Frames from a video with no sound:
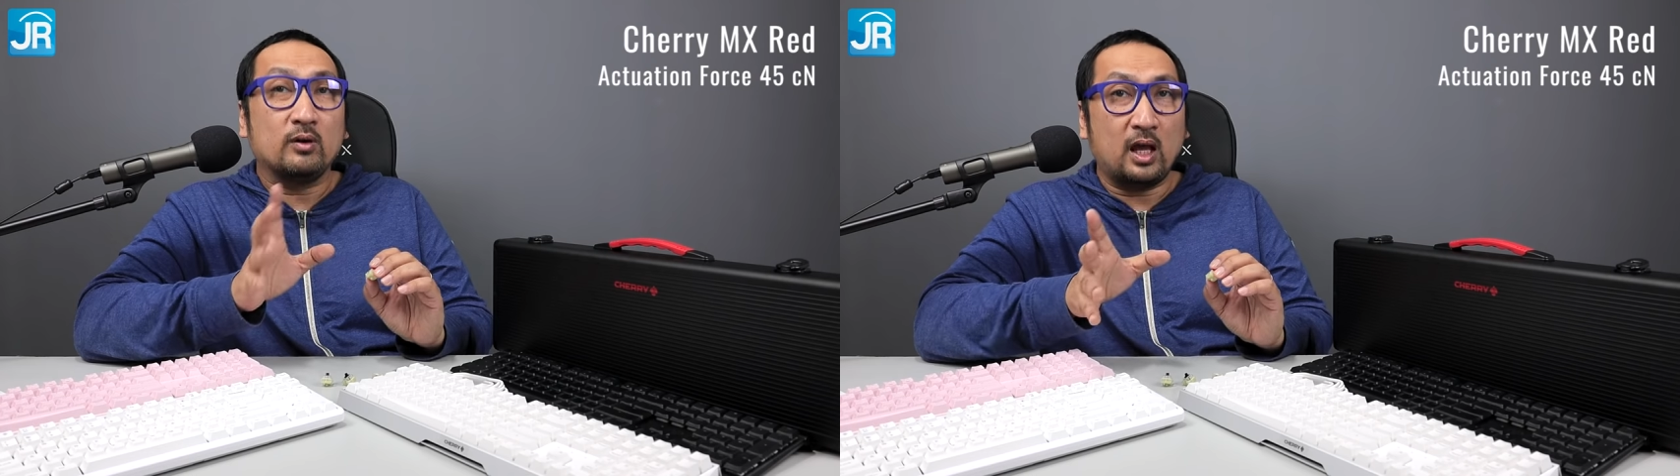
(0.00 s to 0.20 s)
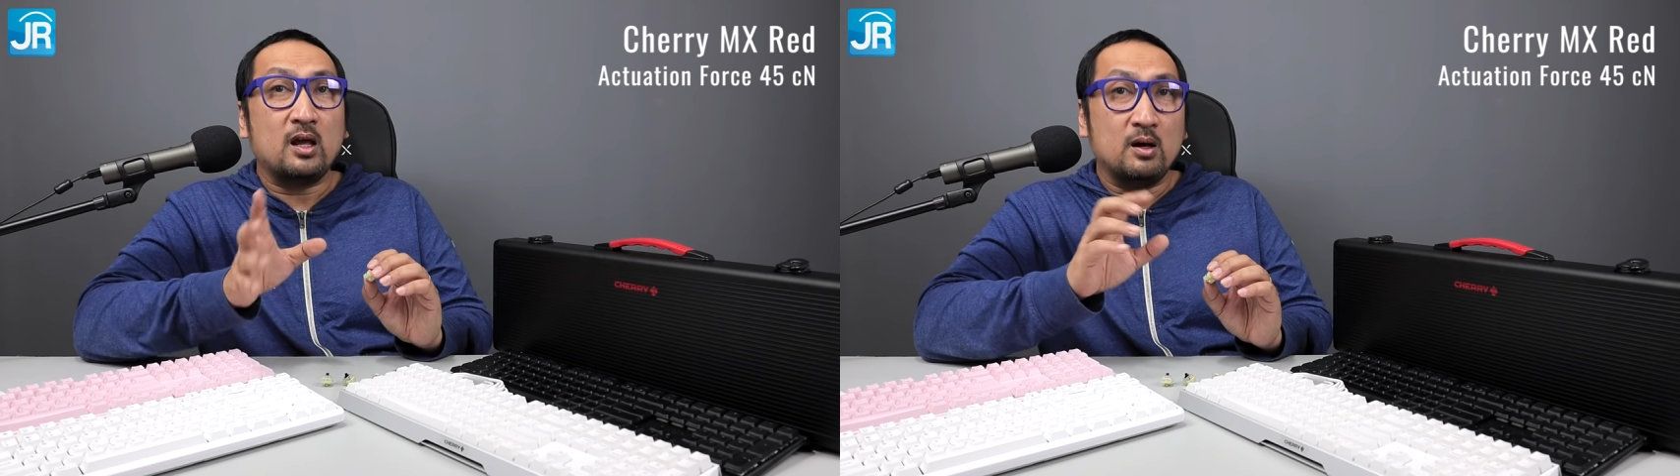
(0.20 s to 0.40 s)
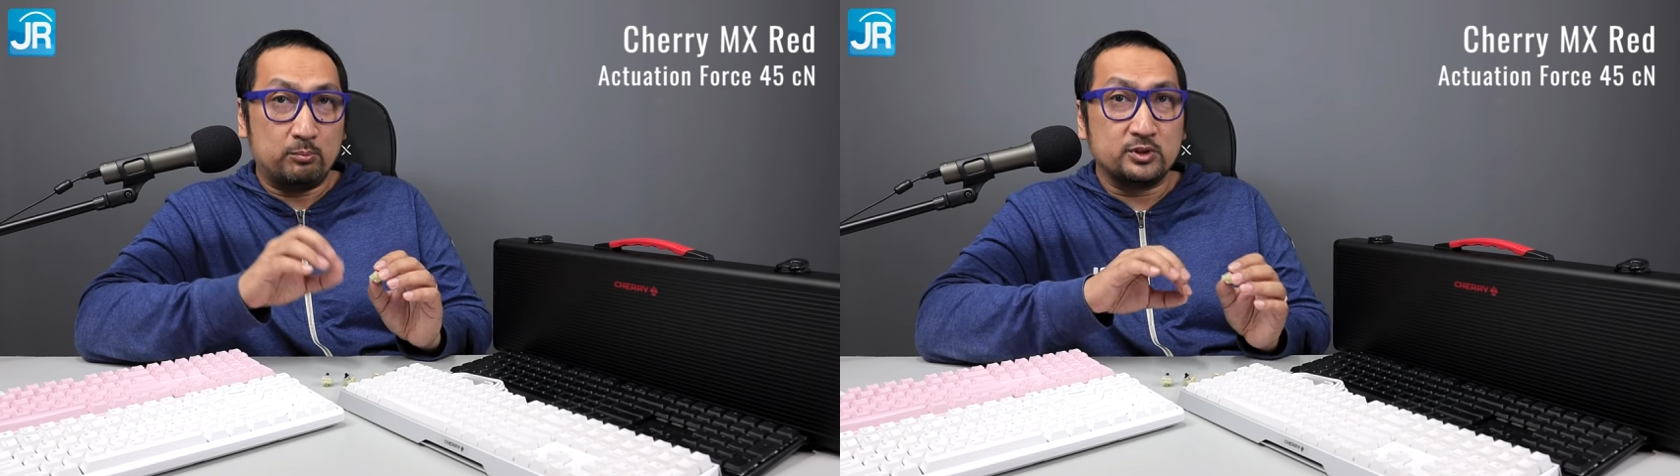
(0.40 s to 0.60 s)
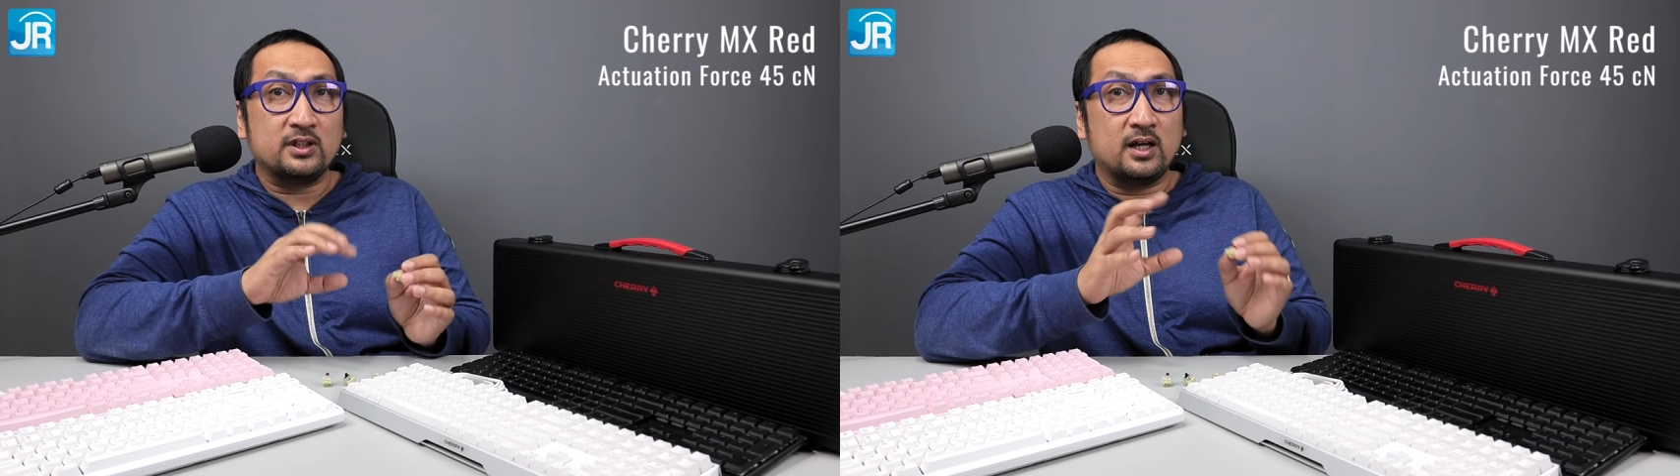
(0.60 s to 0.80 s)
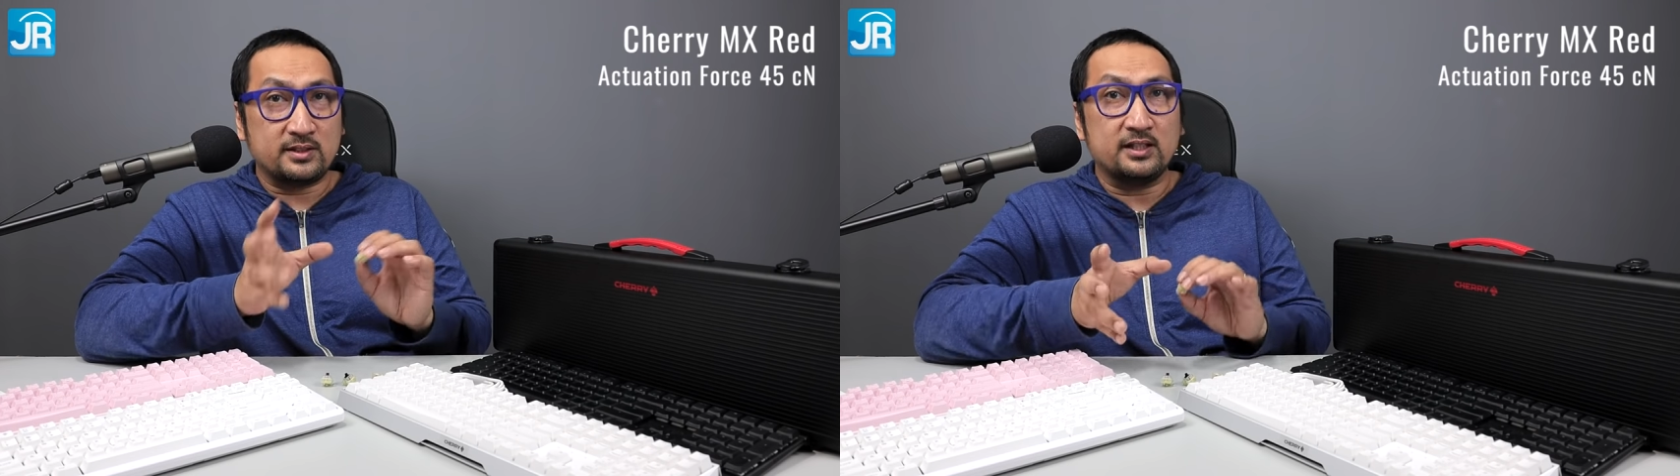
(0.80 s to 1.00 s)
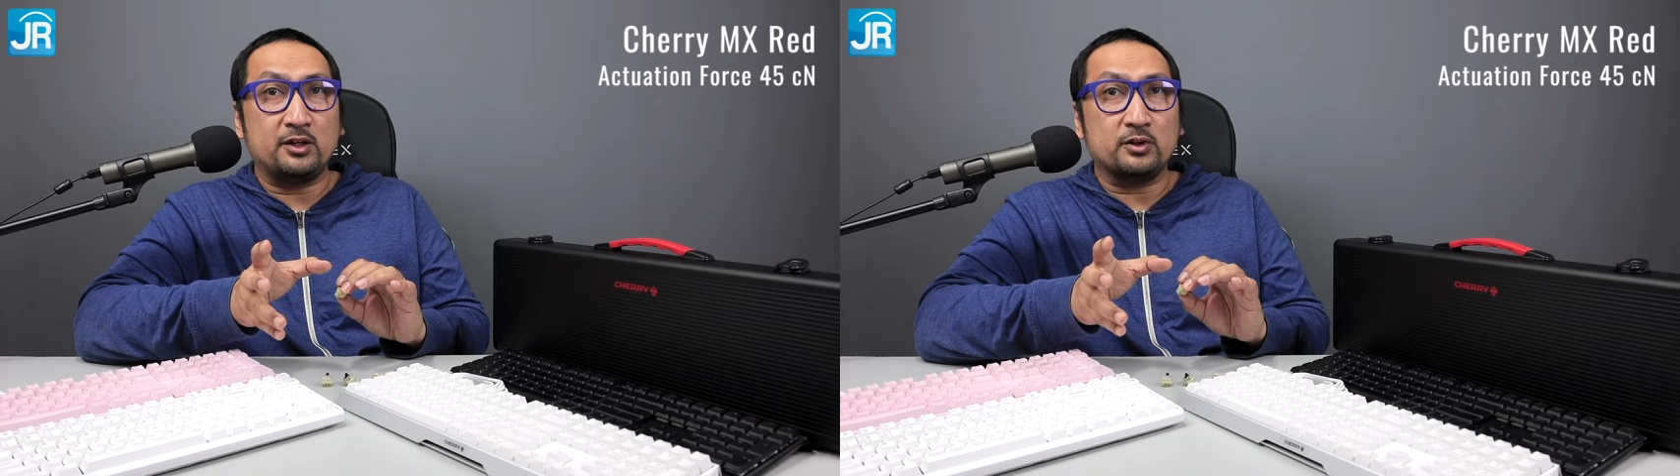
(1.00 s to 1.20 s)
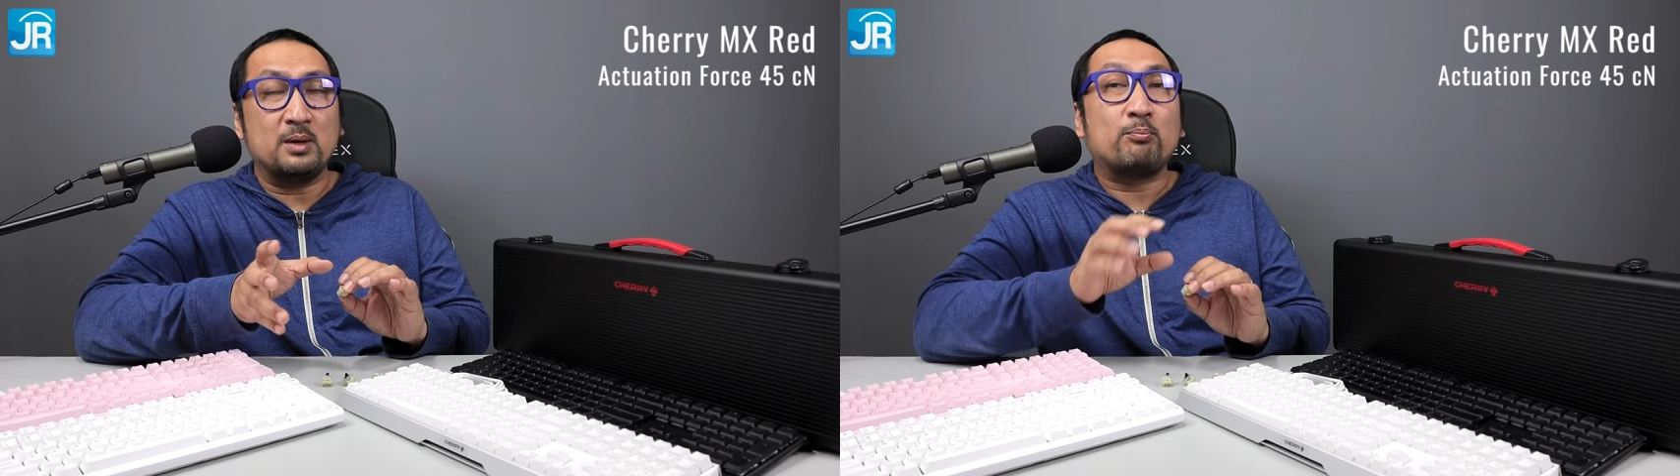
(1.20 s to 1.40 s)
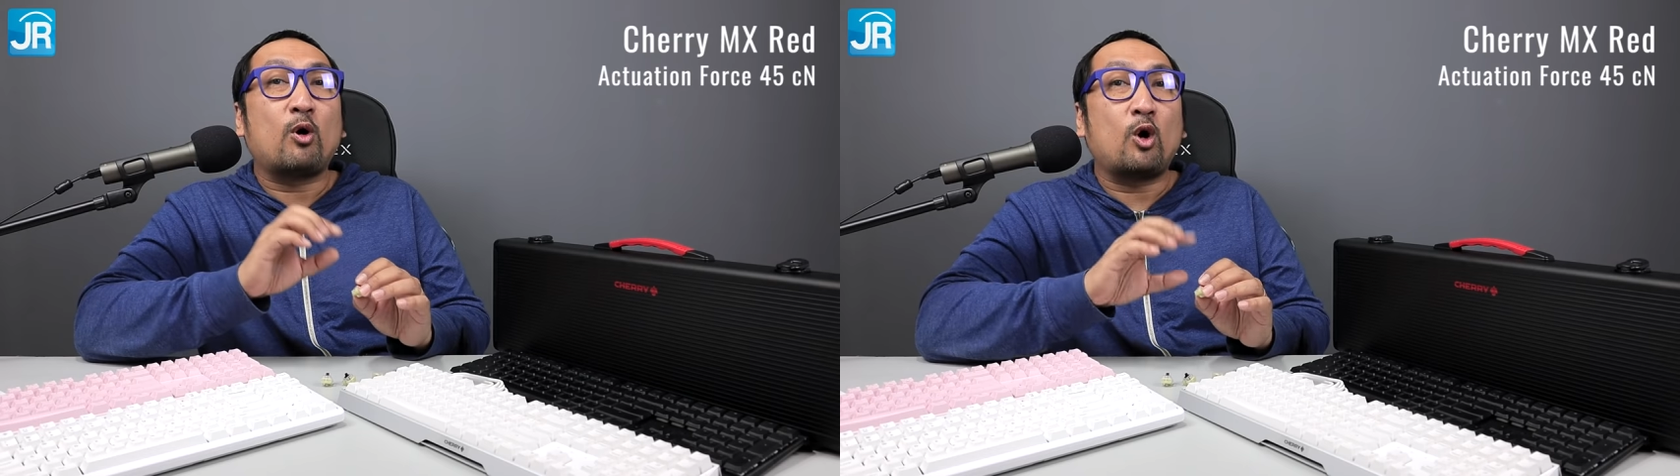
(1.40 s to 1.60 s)
Oke, pusing dengan
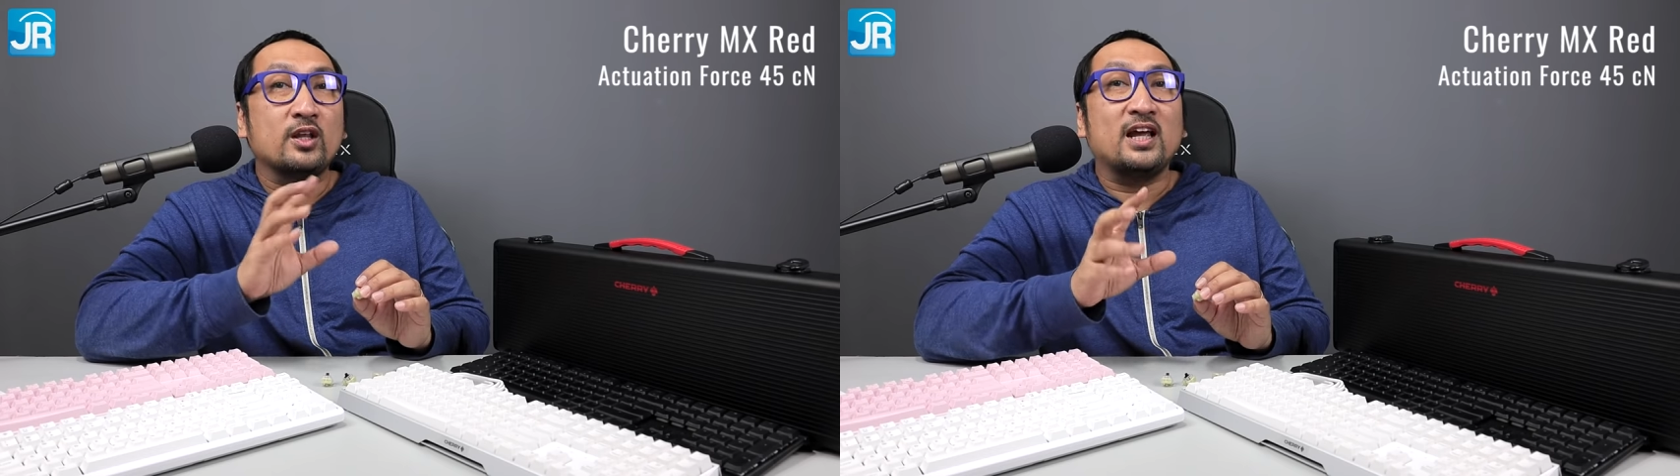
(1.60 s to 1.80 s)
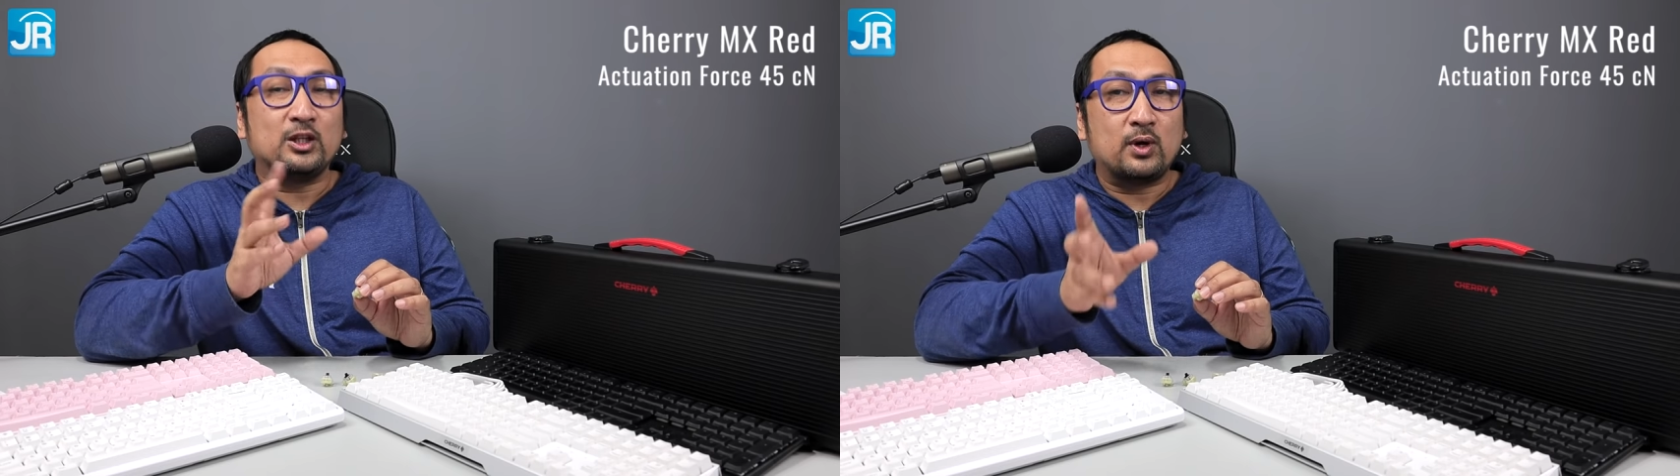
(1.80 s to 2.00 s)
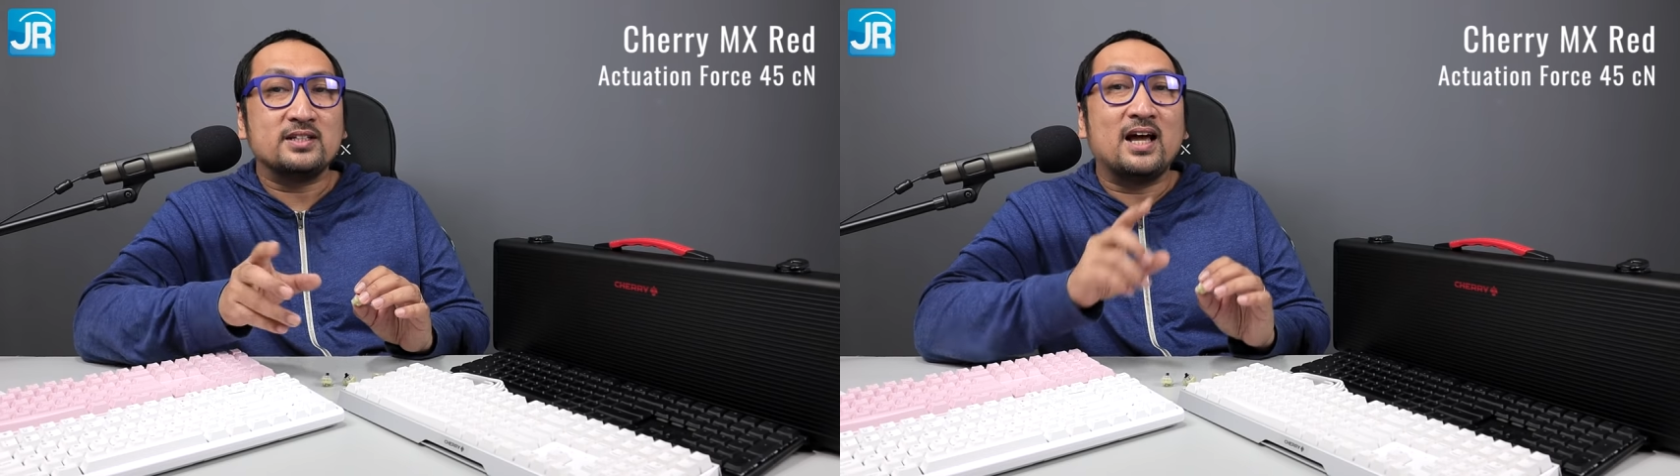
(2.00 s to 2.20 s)
cm pokoknya hitung